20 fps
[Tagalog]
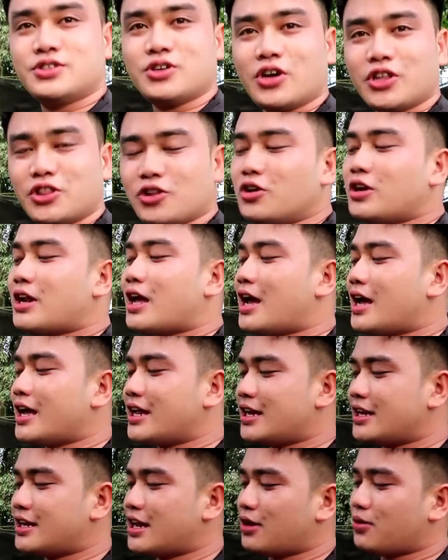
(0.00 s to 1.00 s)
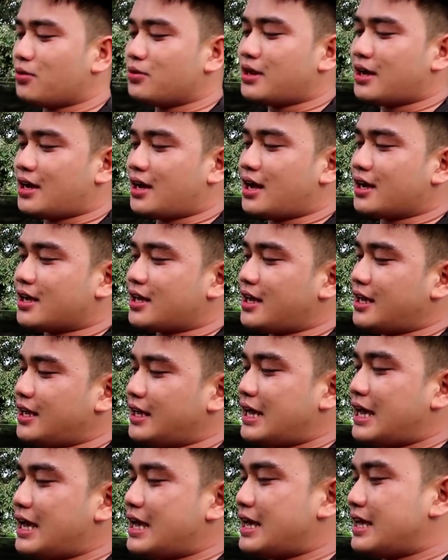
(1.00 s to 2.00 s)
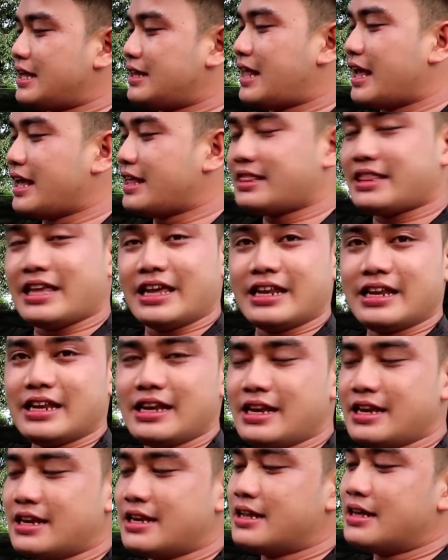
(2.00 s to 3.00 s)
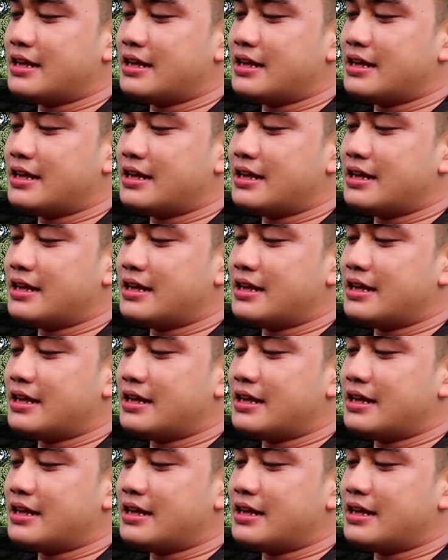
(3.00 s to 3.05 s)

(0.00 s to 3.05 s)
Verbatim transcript: So ito na hinanda ko ng aking uh, ah, daitin